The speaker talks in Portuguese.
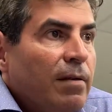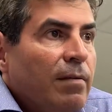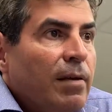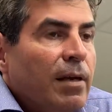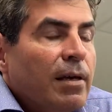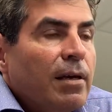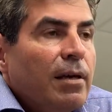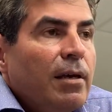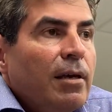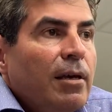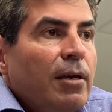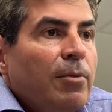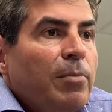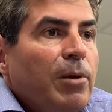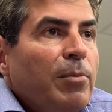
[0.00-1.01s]
Né?
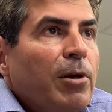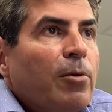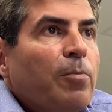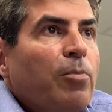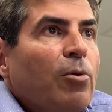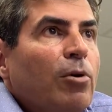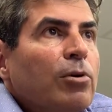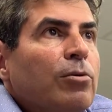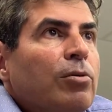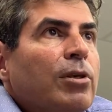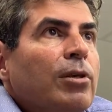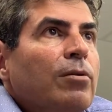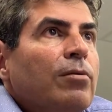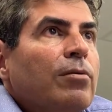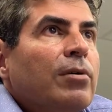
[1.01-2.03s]
Primeiro ponto
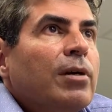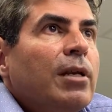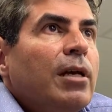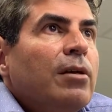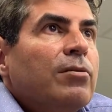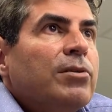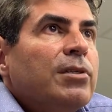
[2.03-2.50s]
que eu creio que